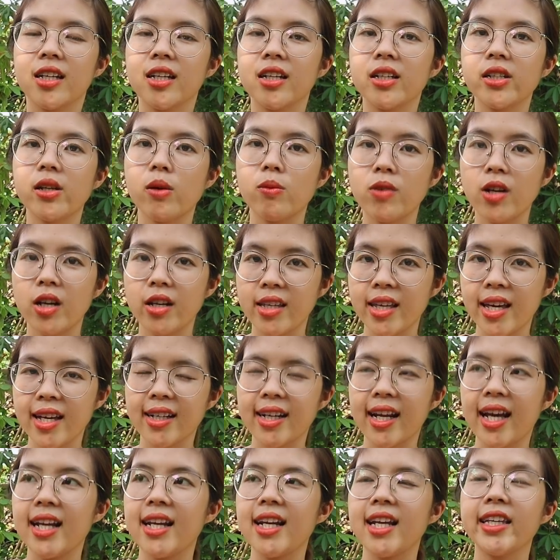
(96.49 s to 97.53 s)
Thì trong thời
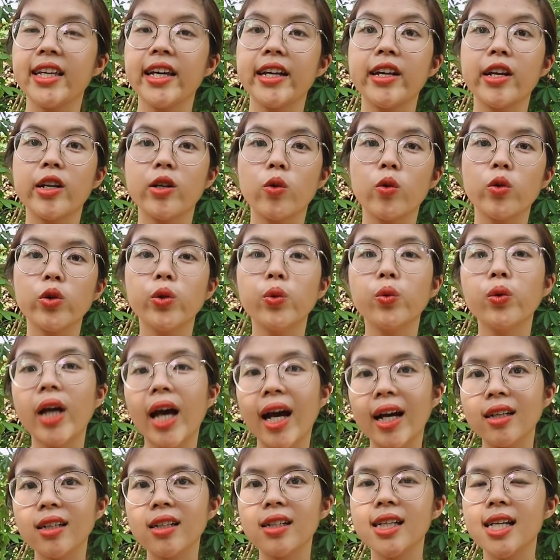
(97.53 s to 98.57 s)
gian này là gia đình của chú
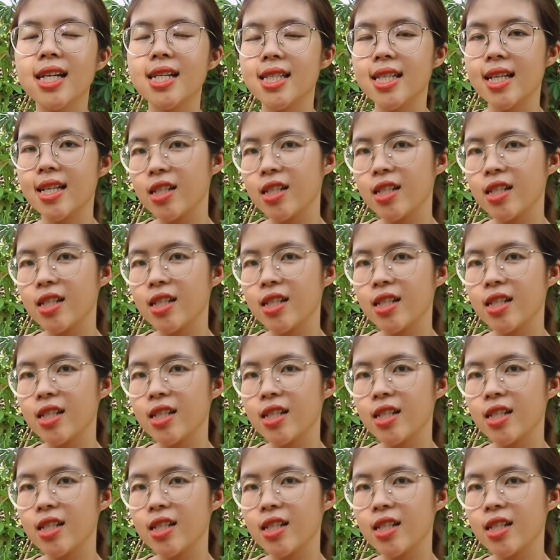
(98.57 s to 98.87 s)
Thắng là